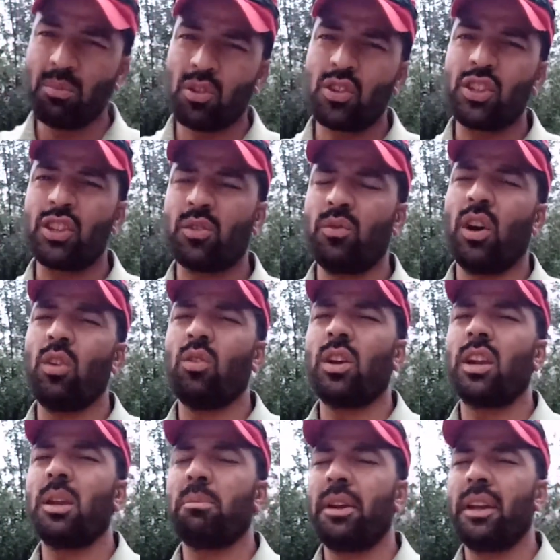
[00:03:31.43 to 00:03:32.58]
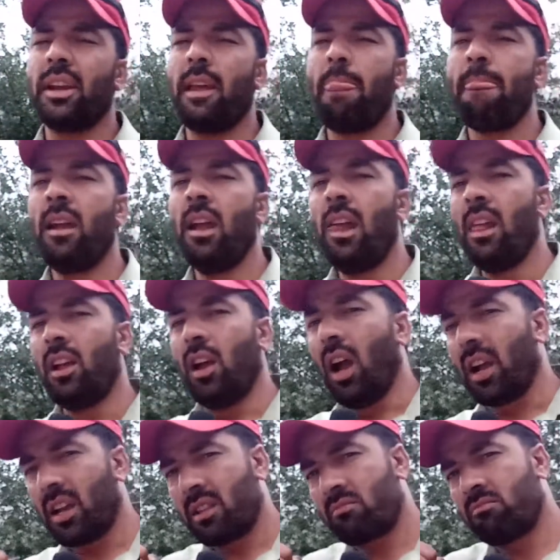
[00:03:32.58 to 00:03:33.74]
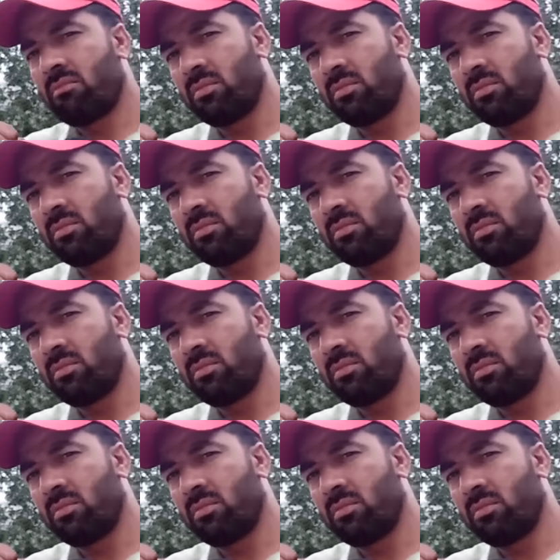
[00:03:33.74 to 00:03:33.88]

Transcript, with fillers: प्रोसीजर फॉलो करने पड़ेंगे अगर